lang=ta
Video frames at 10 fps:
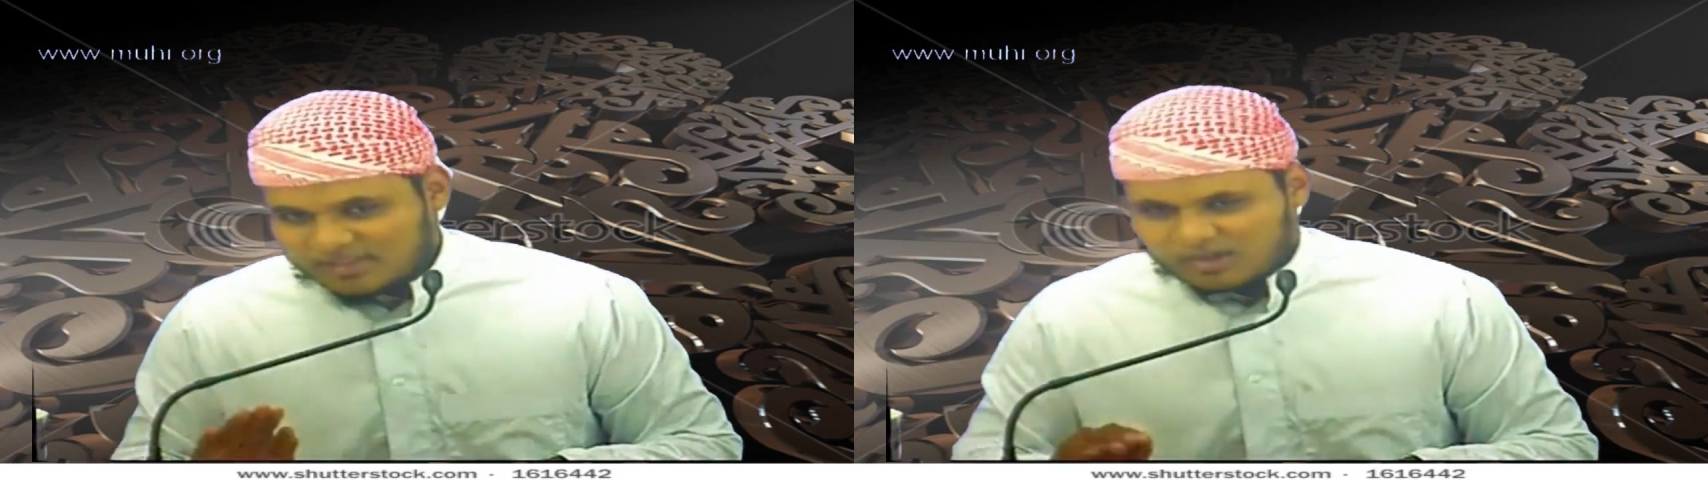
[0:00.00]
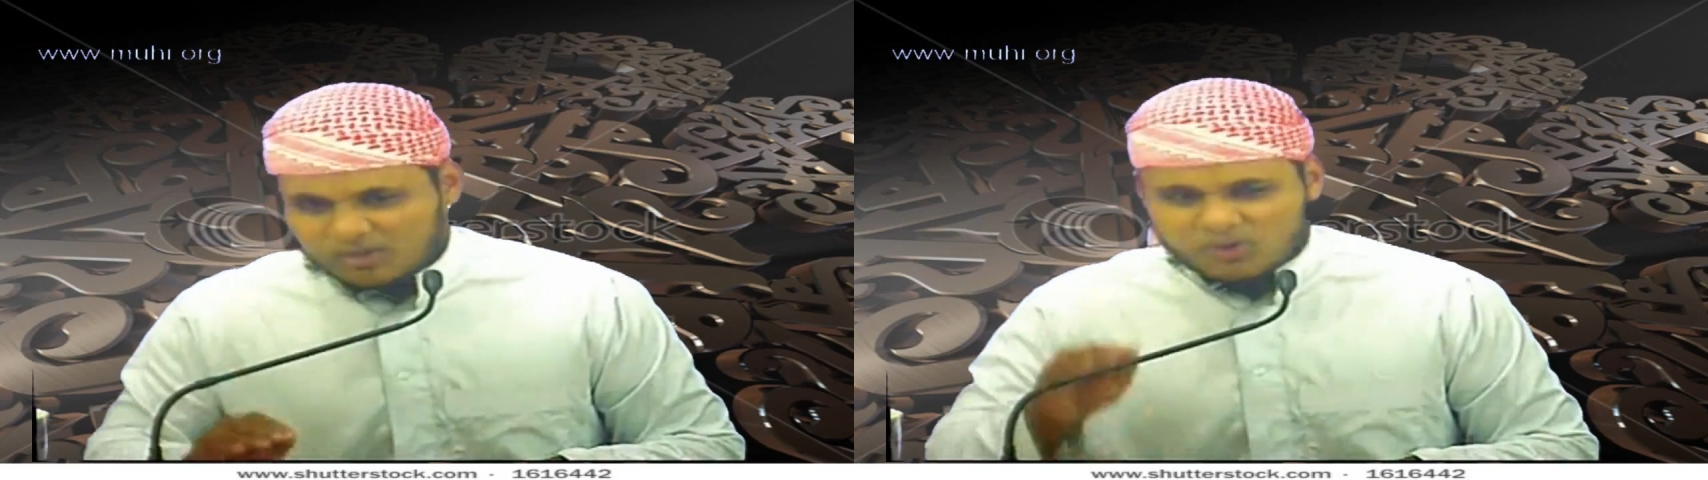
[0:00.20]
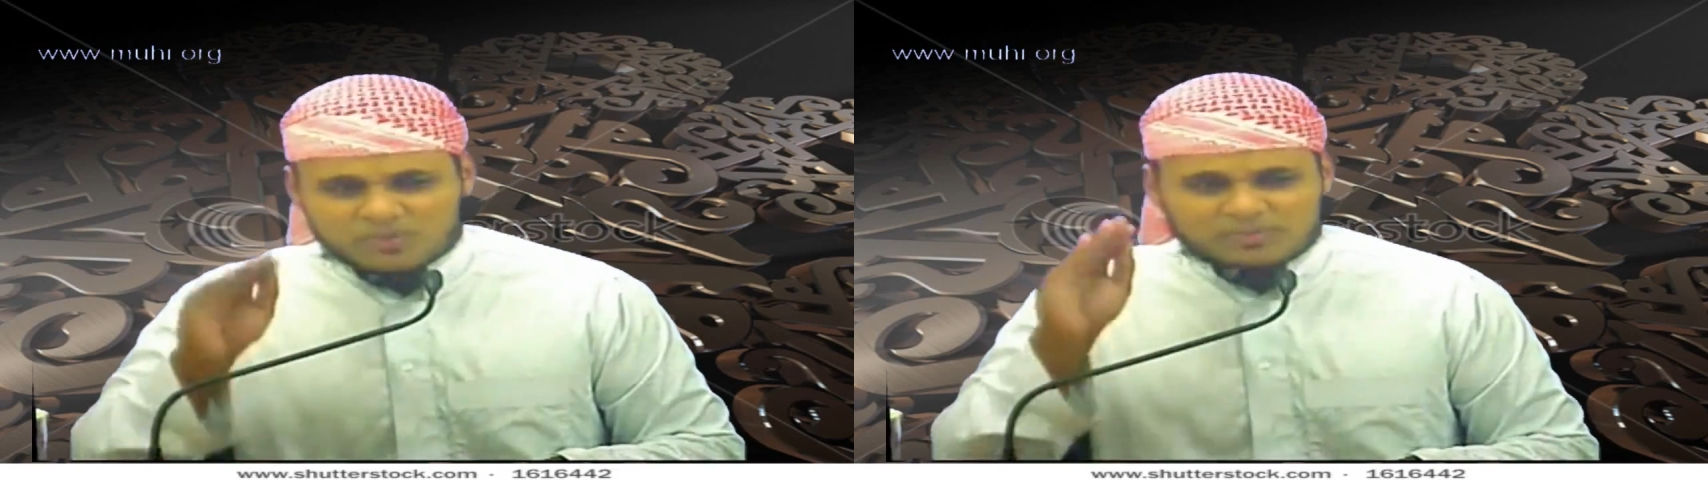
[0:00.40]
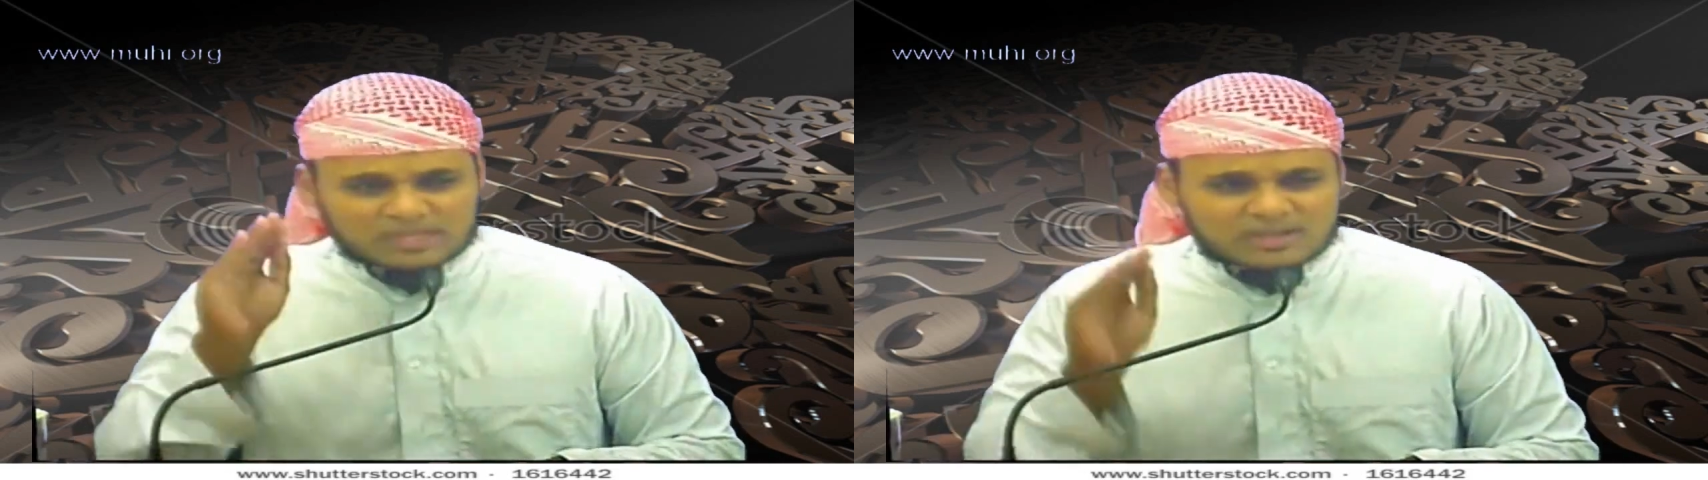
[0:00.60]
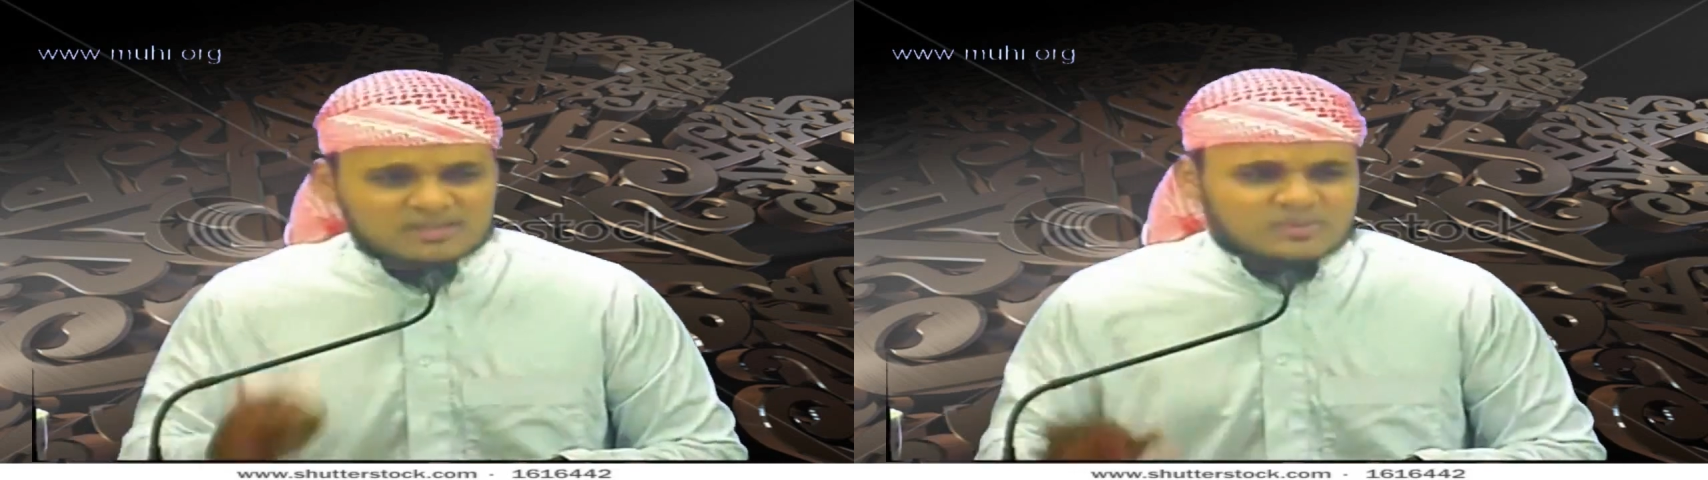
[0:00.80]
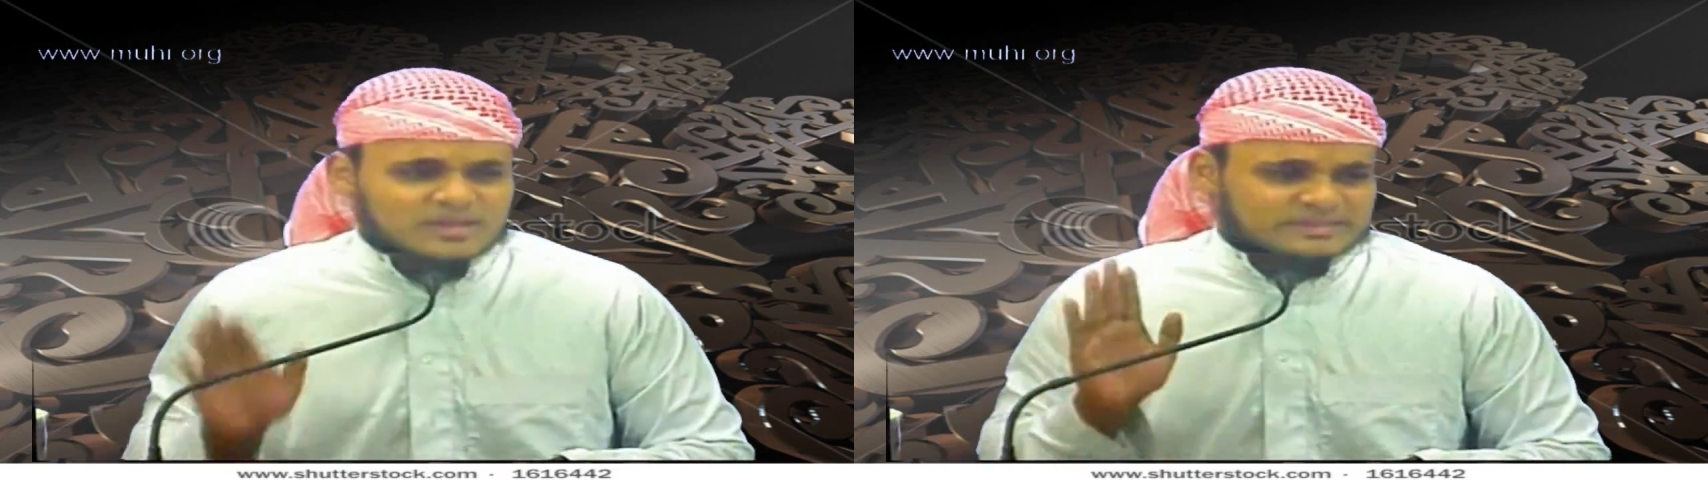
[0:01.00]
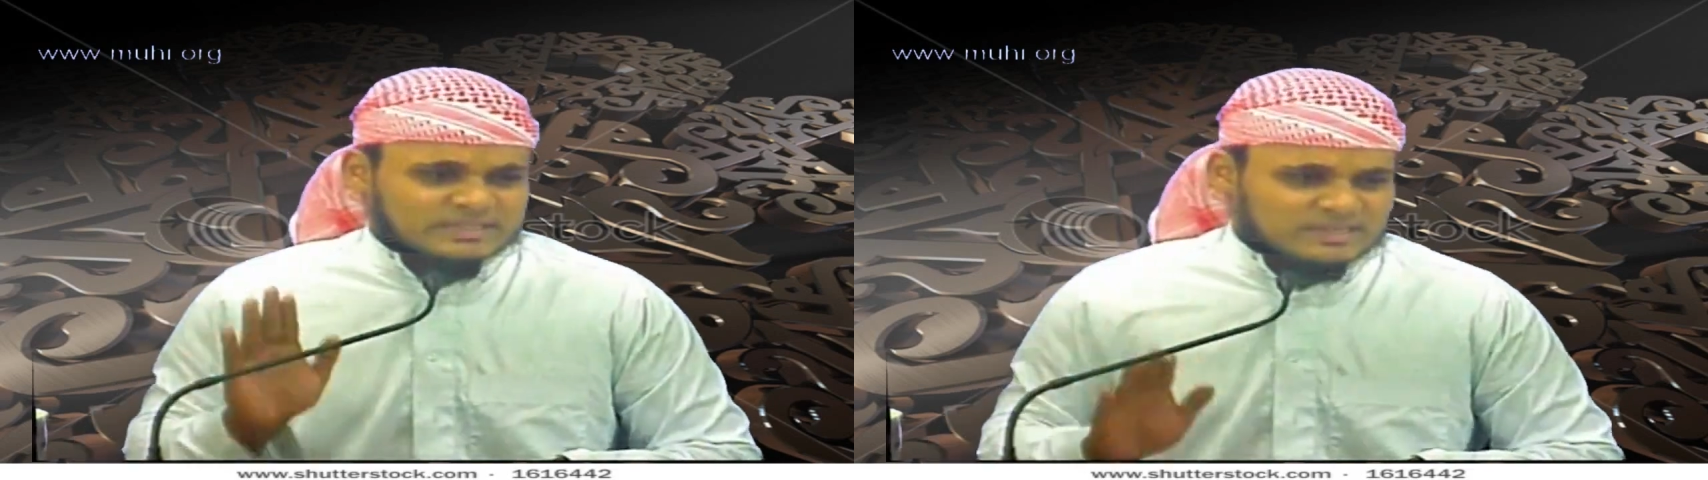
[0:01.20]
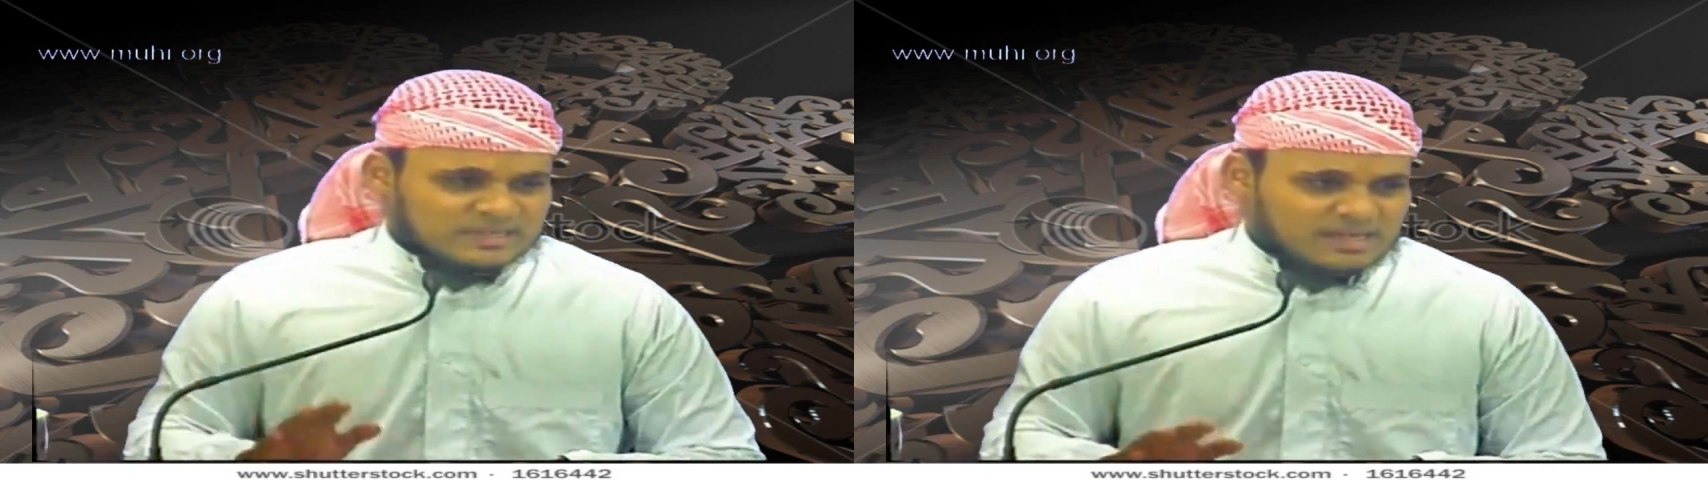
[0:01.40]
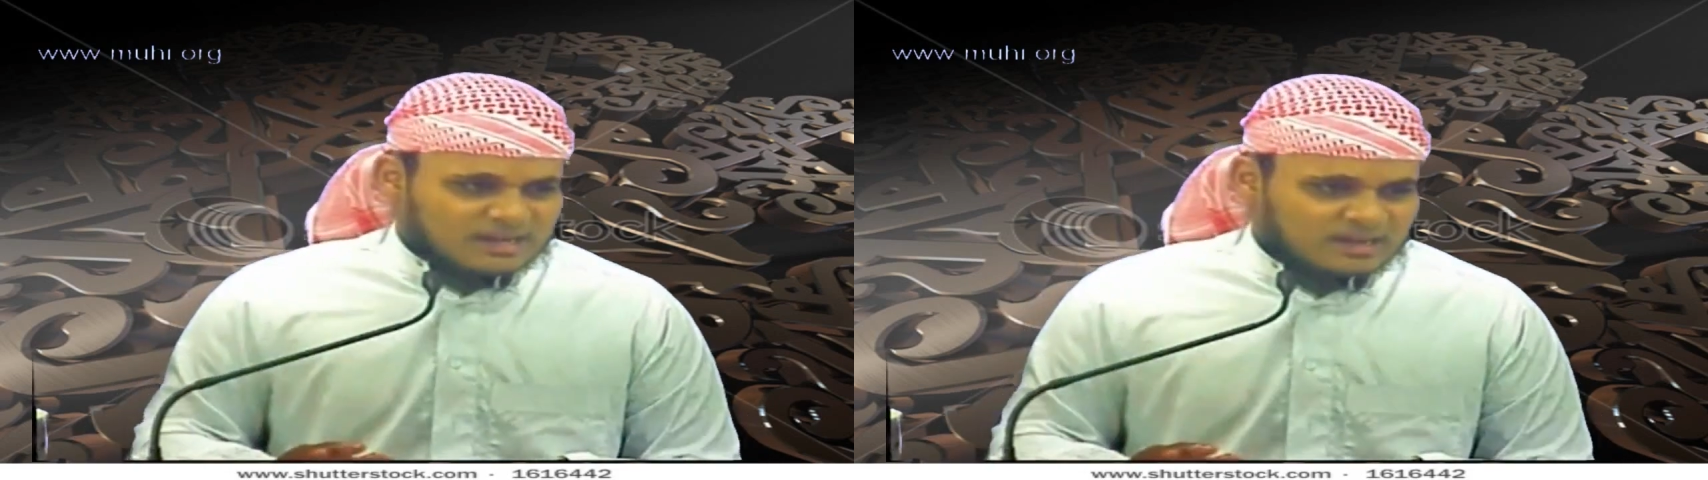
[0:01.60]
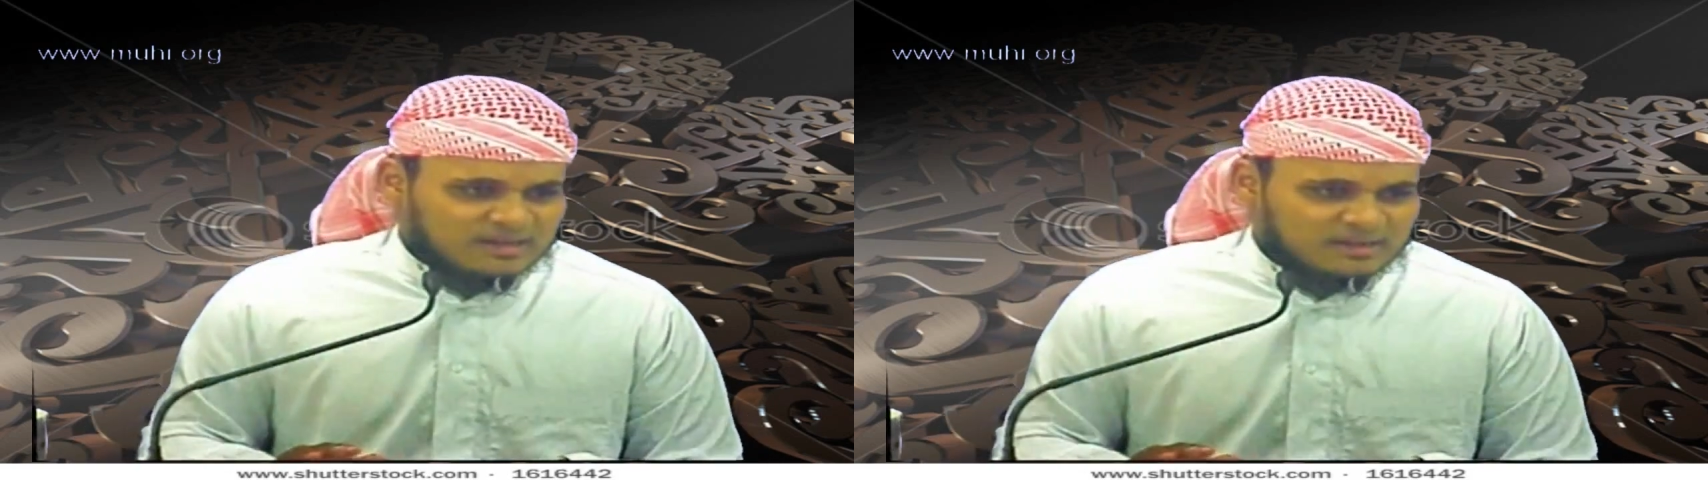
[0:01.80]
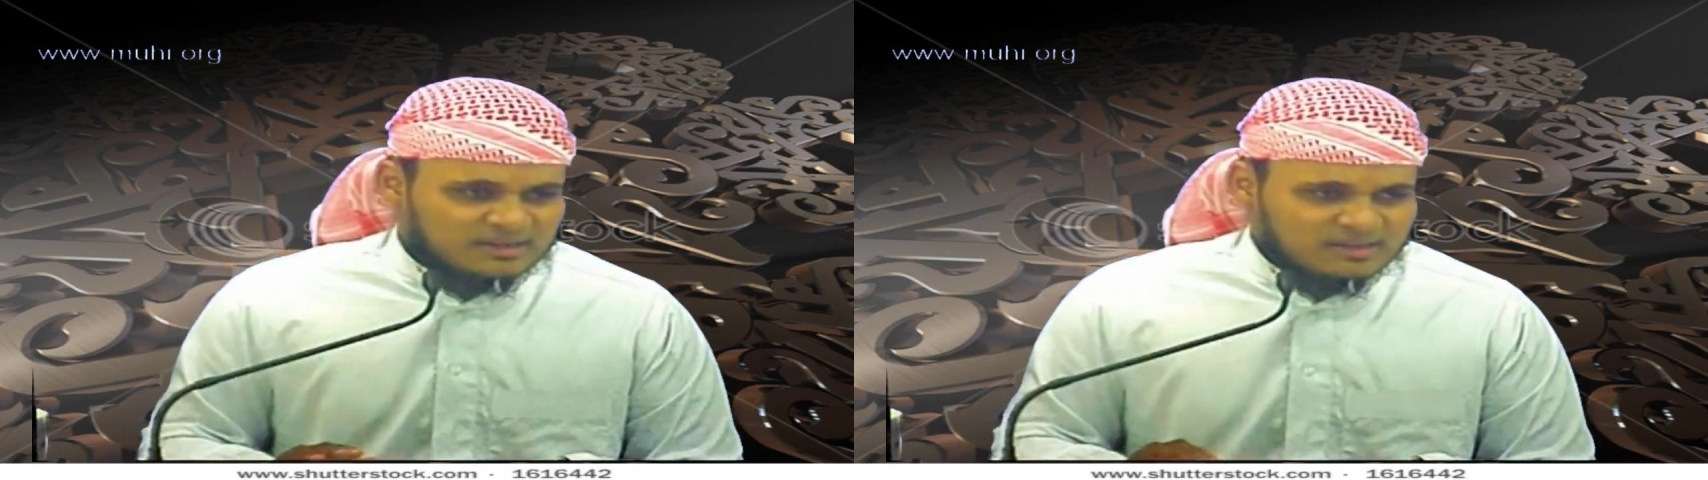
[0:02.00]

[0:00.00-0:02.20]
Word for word: எல்லோரும் தெரிந்து வைத்திருக்கிறார்கள்